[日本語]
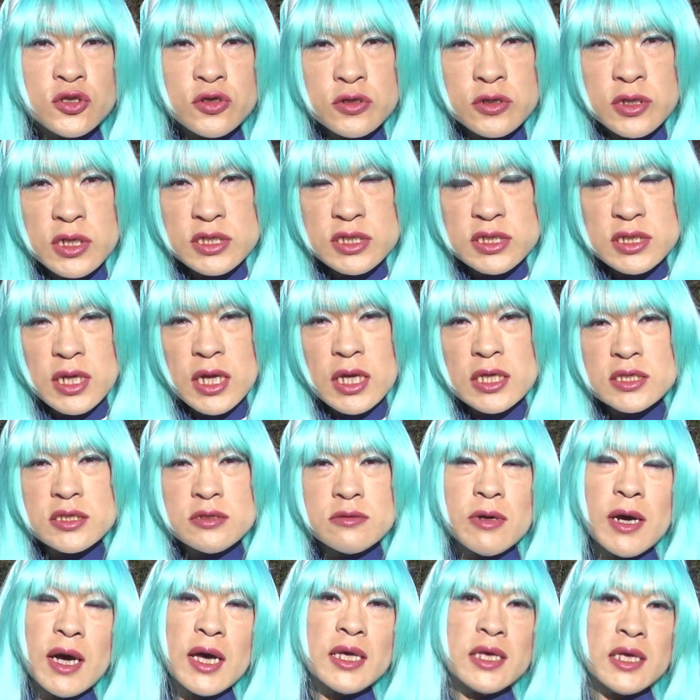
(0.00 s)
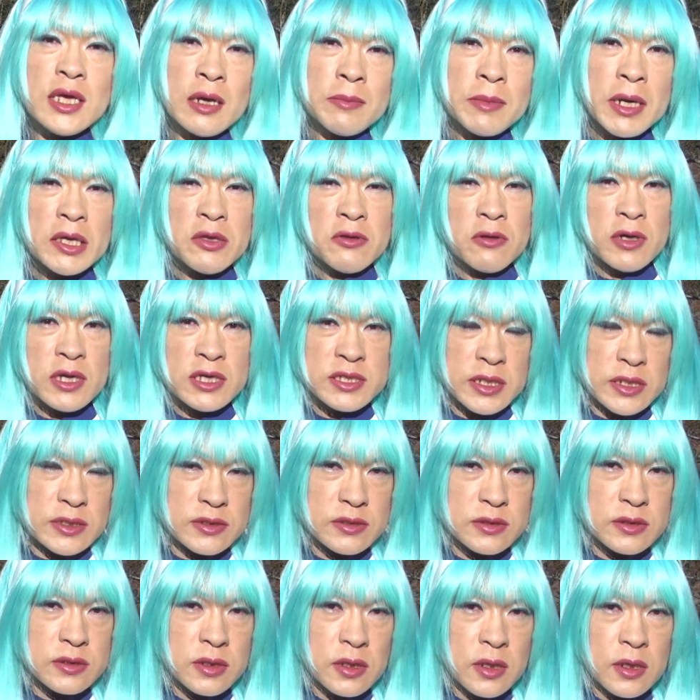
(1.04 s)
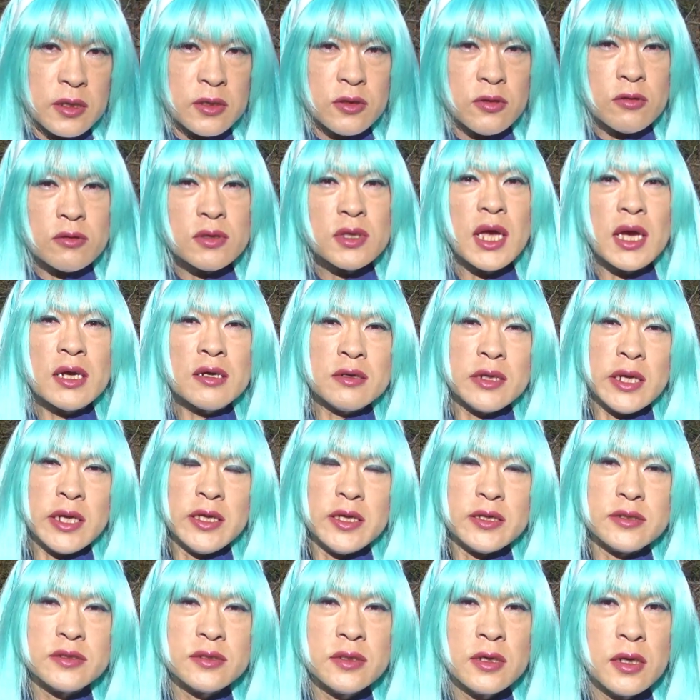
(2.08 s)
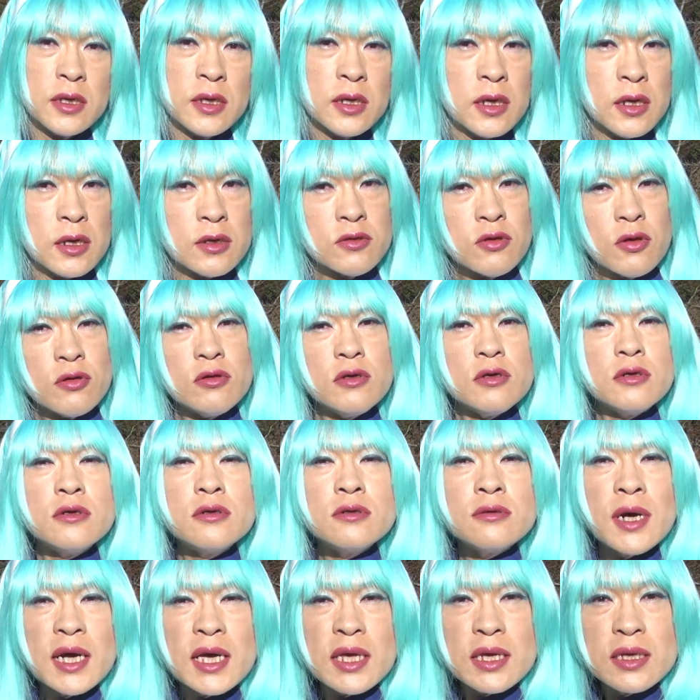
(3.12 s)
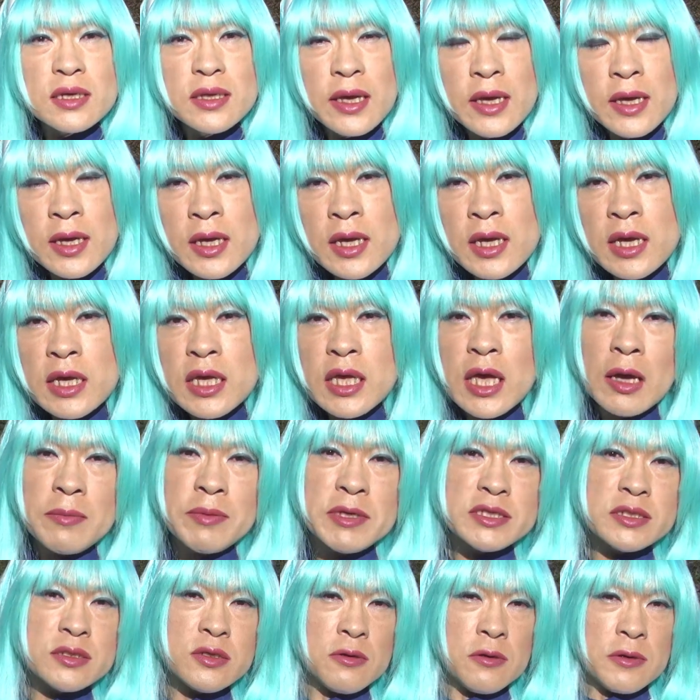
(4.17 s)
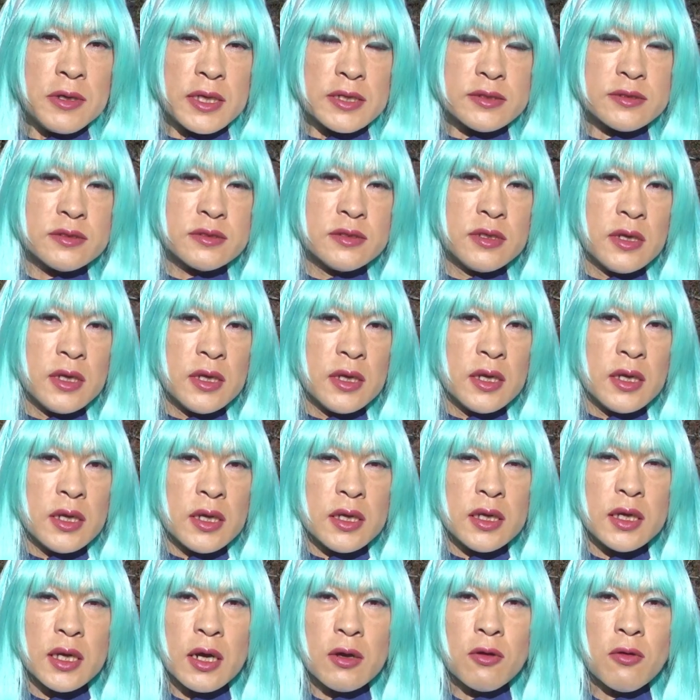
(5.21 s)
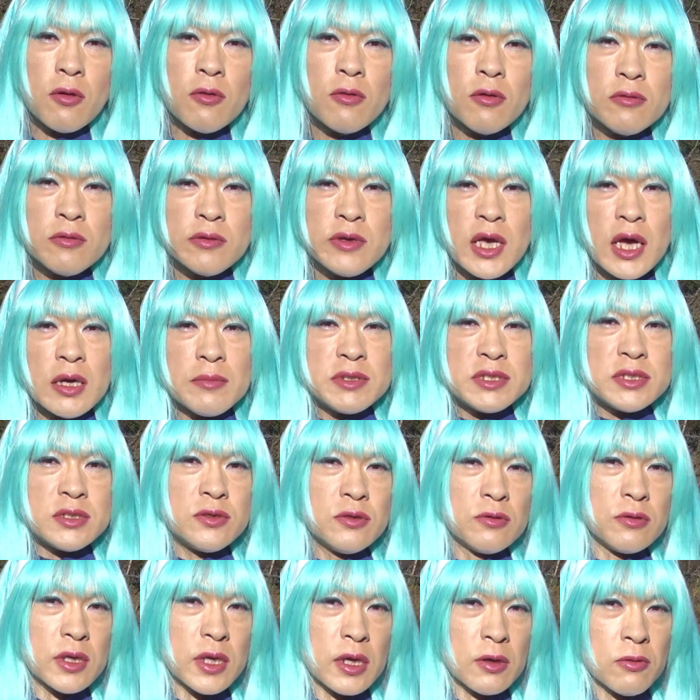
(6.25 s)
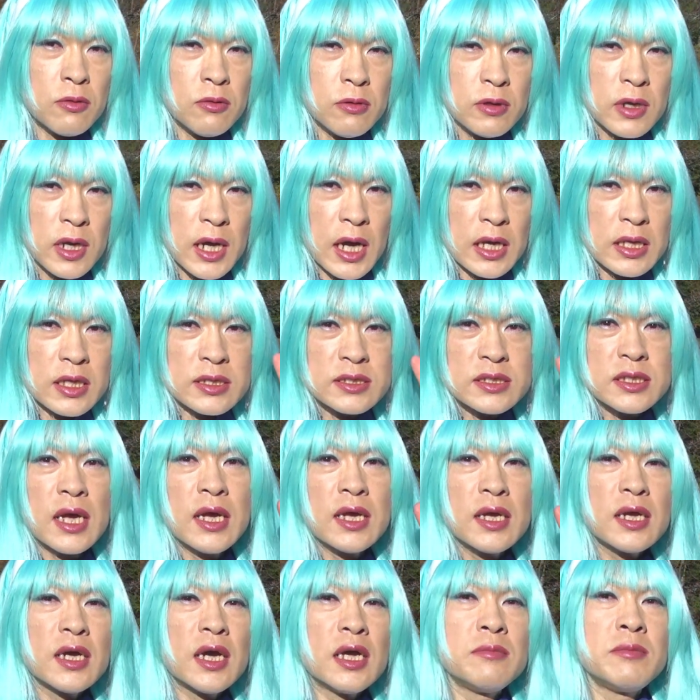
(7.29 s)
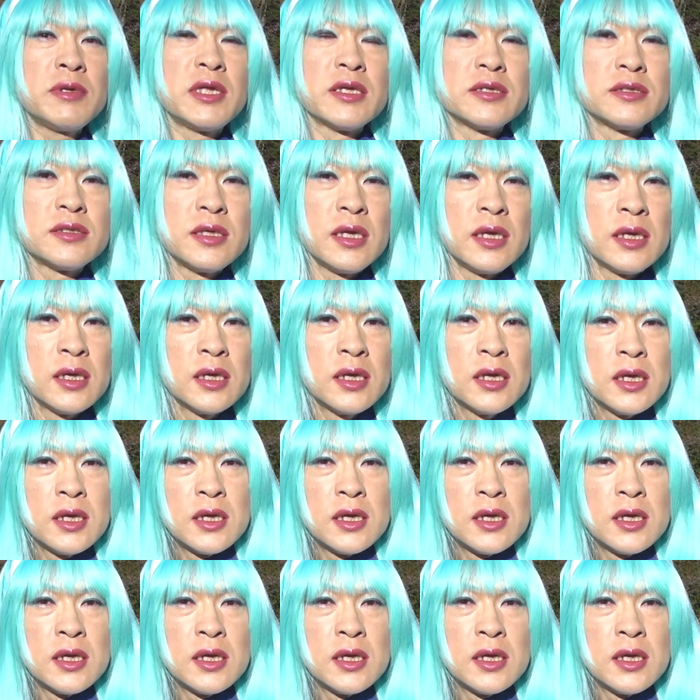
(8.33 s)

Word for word: 11月は山の季節ンんだくれいですというわけで矢ビ峠ですいやここの矢光峠今回で3回目ですね